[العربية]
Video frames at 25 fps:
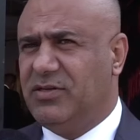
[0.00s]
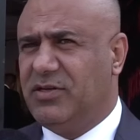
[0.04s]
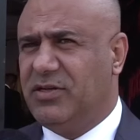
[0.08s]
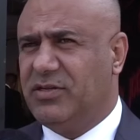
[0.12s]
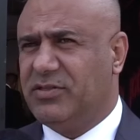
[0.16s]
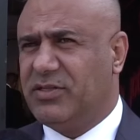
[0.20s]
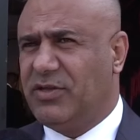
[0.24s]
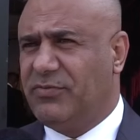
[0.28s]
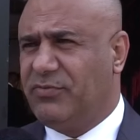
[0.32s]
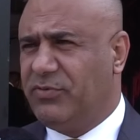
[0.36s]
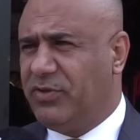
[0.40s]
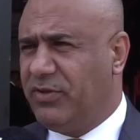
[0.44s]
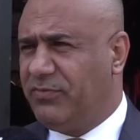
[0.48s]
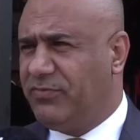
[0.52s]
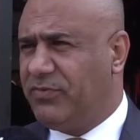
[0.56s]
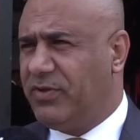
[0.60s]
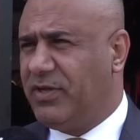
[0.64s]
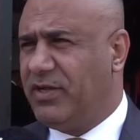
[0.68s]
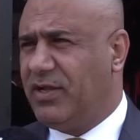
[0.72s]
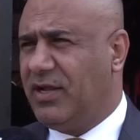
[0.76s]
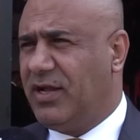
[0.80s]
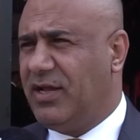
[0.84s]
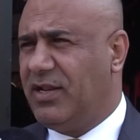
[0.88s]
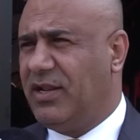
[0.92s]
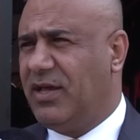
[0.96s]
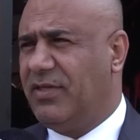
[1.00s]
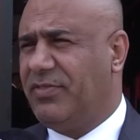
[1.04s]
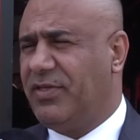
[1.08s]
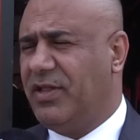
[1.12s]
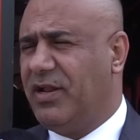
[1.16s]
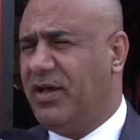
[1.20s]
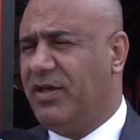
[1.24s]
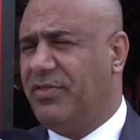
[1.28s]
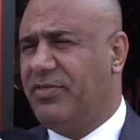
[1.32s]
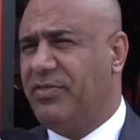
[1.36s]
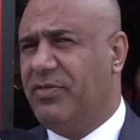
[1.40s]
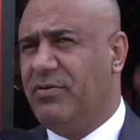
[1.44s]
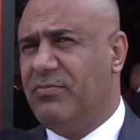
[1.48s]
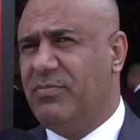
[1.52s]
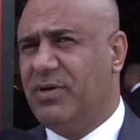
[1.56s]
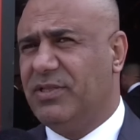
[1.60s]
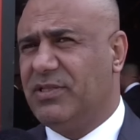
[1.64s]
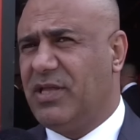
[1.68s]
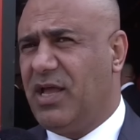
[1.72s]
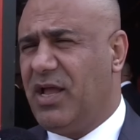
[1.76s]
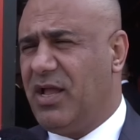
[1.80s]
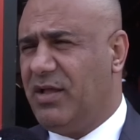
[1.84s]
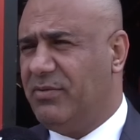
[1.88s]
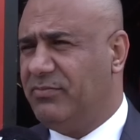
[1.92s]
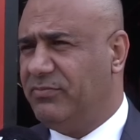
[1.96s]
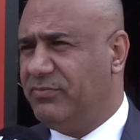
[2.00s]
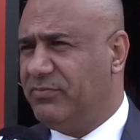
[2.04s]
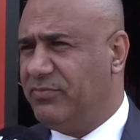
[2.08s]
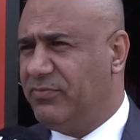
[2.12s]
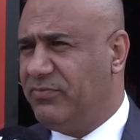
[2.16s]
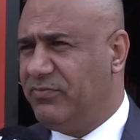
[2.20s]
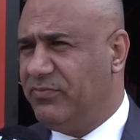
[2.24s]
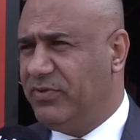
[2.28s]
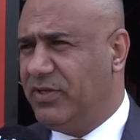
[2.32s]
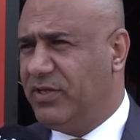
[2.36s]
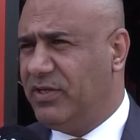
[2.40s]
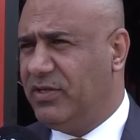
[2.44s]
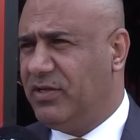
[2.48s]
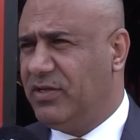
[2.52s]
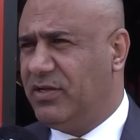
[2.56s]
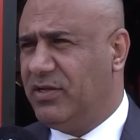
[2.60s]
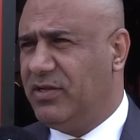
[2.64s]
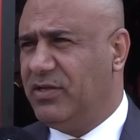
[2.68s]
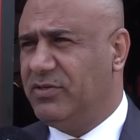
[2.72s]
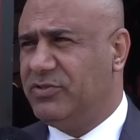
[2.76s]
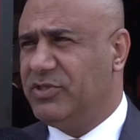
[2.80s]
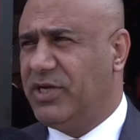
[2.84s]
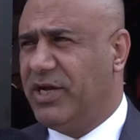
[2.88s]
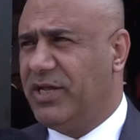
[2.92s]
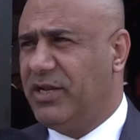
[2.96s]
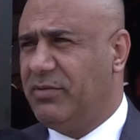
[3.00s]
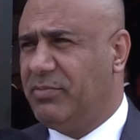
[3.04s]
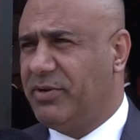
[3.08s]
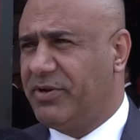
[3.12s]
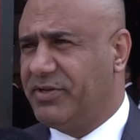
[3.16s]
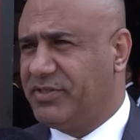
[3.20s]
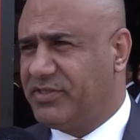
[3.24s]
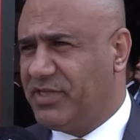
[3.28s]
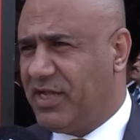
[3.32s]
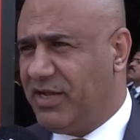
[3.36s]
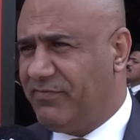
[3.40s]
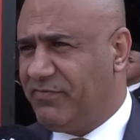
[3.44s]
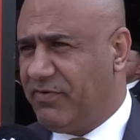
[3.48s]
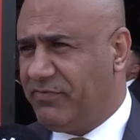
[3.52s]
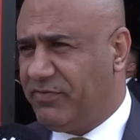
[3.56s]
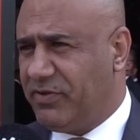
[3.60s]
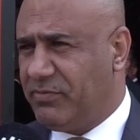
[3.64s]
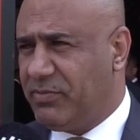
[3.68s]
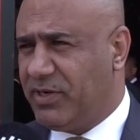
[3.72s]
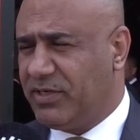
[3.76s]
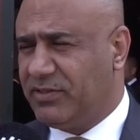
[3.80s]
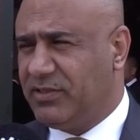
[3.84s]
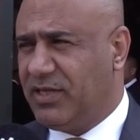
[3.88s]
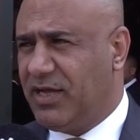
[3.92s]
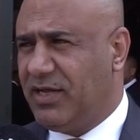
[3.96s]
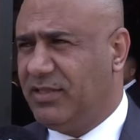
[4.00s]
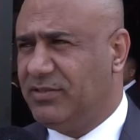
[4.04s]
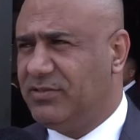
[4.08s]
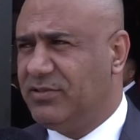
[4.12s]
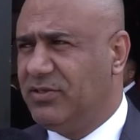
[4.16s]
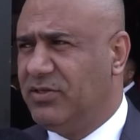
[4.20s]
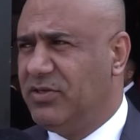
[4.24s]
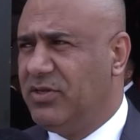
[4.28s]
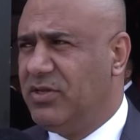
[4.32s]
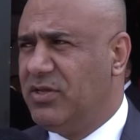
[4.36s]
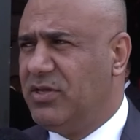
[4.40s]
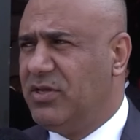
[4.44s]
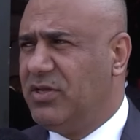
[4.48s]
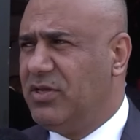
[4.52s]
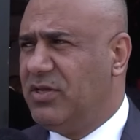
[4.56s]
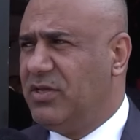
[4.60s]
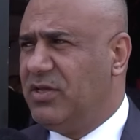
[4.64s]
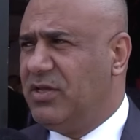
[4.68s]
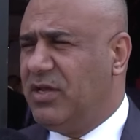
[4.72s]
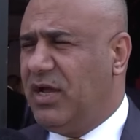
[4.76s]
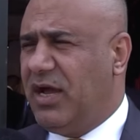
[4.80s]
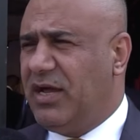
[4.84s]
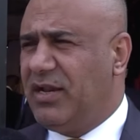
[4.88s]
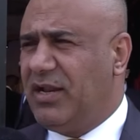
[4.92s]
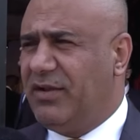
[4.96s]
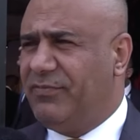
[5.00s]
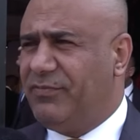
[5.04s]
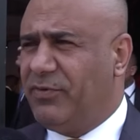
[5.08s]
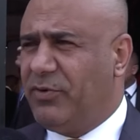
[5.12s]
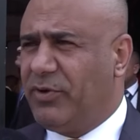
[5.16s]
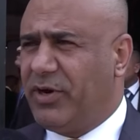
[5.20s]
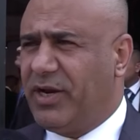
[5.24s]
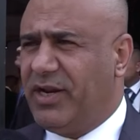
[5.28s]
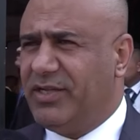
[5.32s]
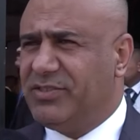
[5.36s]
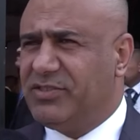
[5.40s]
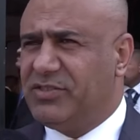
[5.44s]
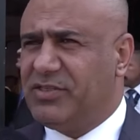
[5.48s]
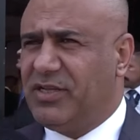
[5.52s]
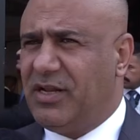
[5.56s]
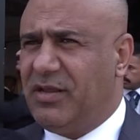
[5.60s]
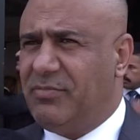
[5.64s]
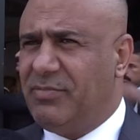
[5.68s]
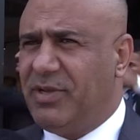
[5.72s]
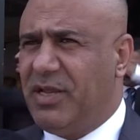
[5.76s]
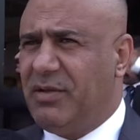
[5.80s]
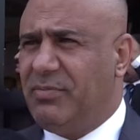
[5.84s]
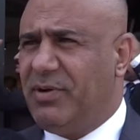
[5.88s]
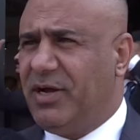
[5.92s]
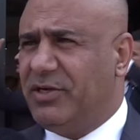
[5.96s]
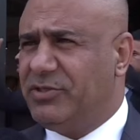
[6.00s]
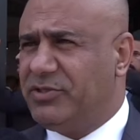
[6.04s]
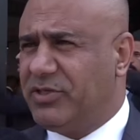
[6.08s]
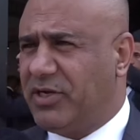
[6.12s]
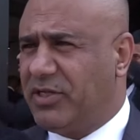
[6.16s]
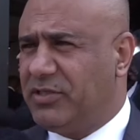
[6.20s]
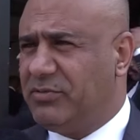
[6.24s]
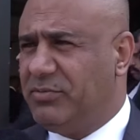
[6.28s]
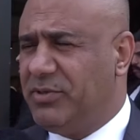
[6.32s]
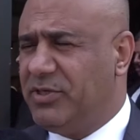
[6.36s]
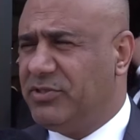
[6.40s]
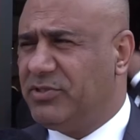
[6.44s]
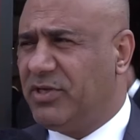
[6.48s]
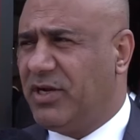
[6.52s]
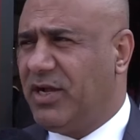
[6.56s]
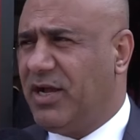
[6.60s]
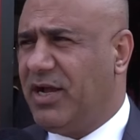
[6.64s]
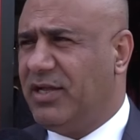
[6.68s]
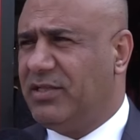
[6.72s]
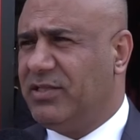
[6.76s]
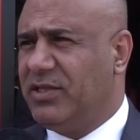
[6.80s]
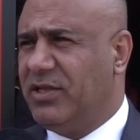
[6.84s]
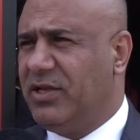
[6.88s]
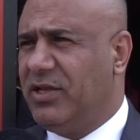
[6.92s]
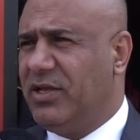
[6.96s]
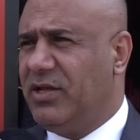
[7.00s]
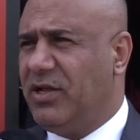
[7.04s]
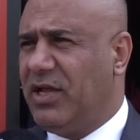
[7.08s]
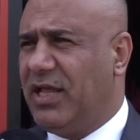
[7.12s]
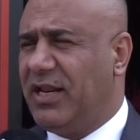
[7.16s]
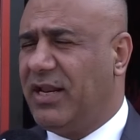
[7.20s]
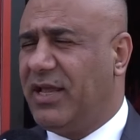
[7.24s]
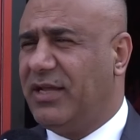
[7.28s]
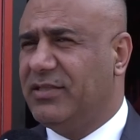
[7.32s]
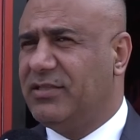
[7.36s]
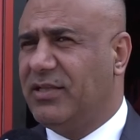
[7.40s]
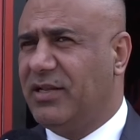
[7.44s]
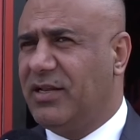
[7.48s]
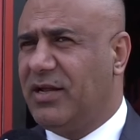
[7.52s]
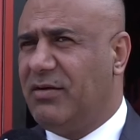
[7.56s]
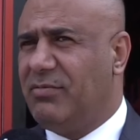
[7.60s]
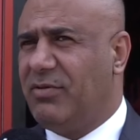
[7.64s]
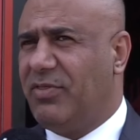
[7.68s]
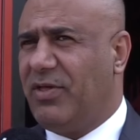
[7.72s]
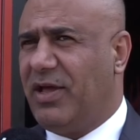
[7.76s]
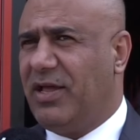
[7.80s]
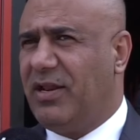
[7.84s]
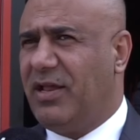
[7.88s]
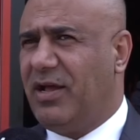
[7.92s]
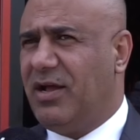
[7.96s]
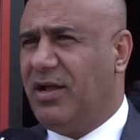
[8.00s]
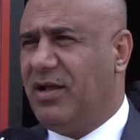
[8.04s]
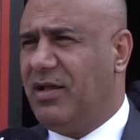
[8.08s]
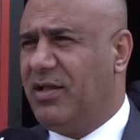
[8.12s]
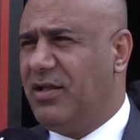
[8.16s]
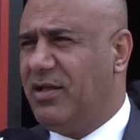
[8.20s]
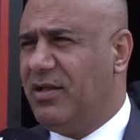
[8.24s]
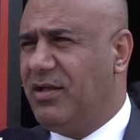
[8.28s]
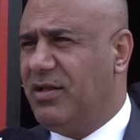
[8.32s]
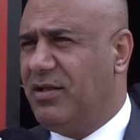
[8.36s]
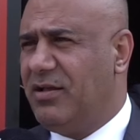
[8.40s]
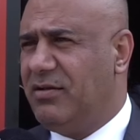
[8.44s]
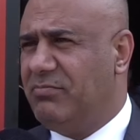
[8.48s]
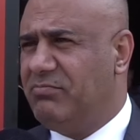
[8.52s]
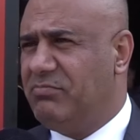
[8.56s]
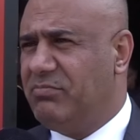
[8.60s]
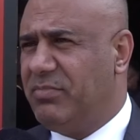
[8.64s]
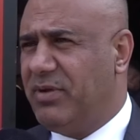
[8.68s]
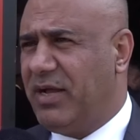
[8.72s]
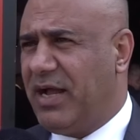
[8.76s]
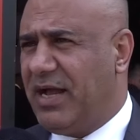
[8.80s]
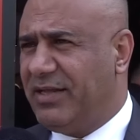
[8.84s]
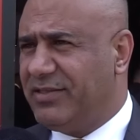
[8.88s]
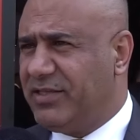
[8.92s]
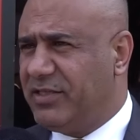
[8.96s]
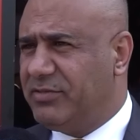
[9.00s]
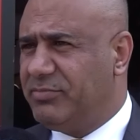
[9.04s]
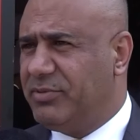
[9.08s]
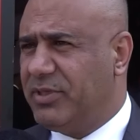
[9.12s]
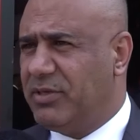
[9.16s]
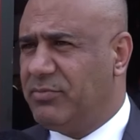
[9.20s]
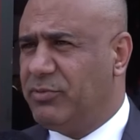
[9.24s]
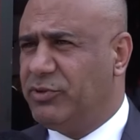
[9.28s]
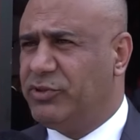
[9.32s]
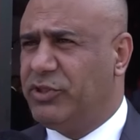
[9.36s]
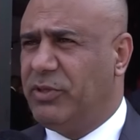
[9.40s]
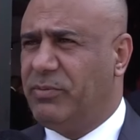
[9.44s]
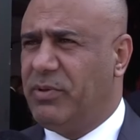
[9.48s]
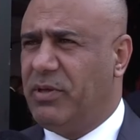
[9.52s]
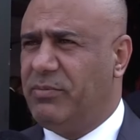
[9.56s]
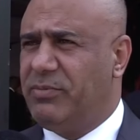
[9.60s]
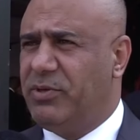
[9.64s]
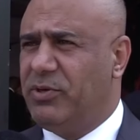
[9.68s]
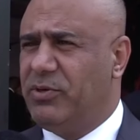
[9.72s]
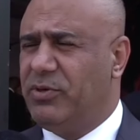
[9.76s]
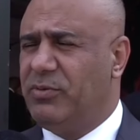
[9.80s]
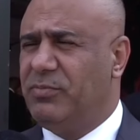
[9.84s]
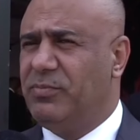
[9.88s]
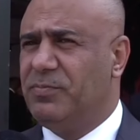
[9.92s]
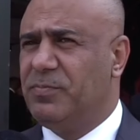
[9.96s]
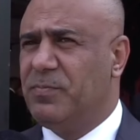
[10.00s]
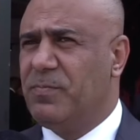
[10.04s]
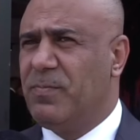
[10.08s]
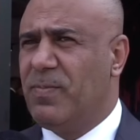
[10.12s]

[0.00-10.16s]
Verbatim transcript: آه، طفيفة على ثلاث مطاعم في جانب الرصافة في بغداد على الفور الأجهزة الأمنية باشرت بإجراءاتها ألقت القبض على آه، عدد من المشتبه بهم